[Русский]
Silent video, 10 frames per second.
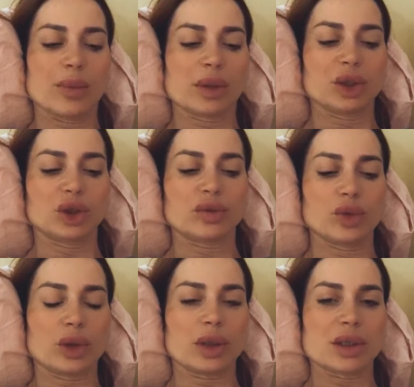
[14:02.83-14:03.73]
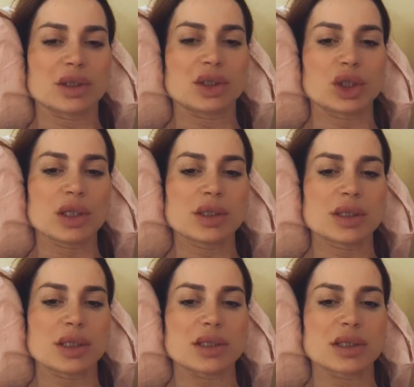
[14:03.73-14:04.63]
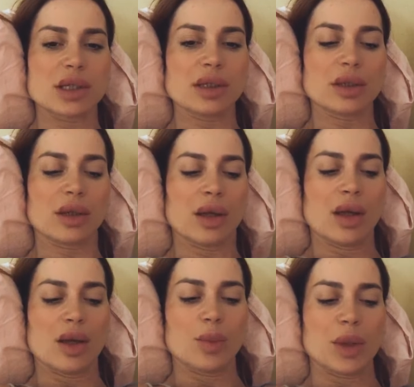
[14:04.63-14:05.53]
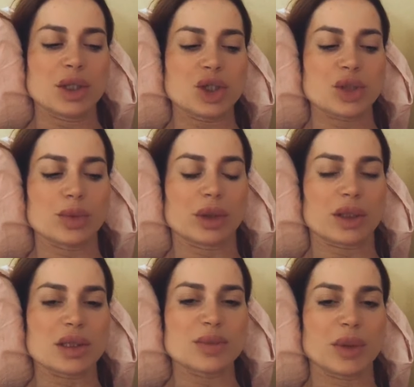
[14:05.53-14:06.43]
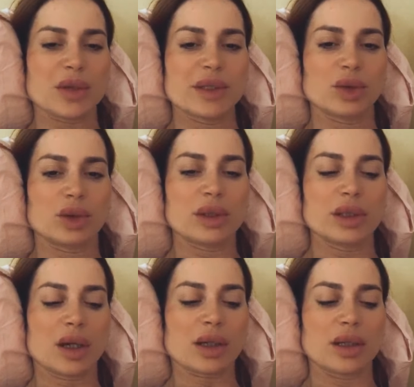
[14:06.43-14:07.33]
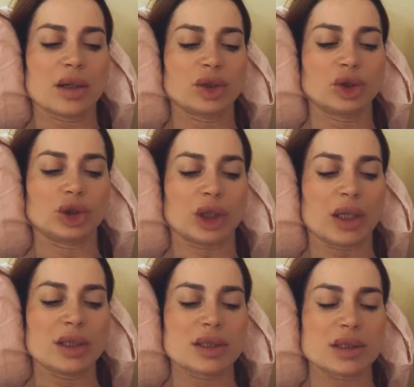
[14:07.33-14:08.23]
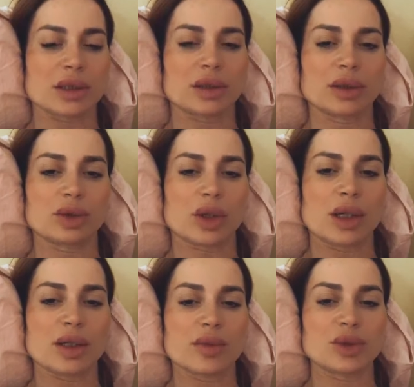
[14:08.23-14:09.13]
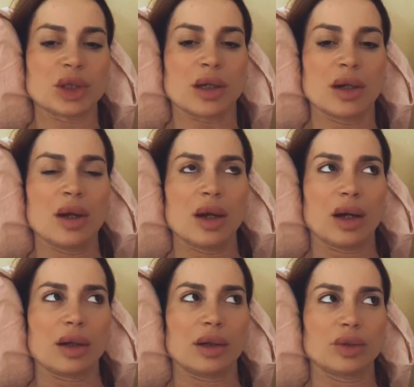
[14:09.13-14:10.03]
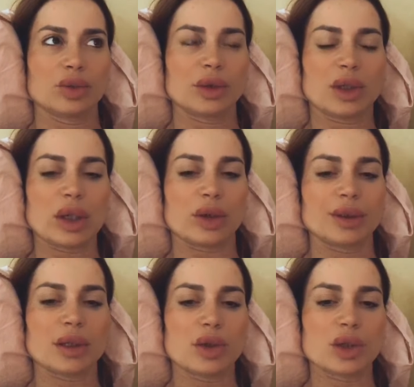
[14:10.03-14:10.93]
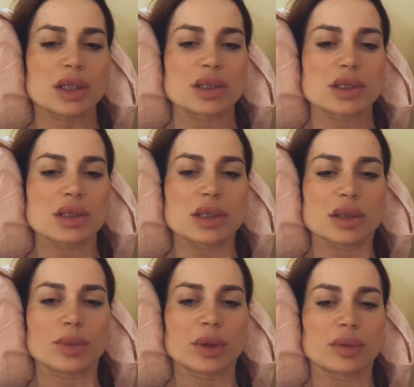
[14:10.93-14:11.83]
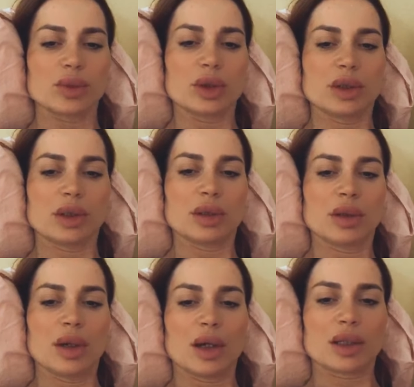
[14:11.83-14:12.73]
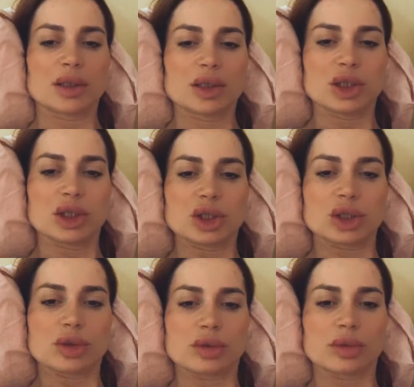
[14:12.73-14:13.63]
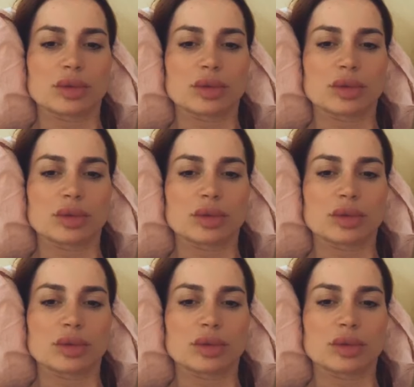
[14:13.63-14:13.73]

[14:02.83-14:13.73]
была четверка, сейчас я сделала меньше, чем была, три с половиной, но она никак не ощущается от натуральной вообще, а, ну, никакой, никакой разницы нет, поэтому не отличишь.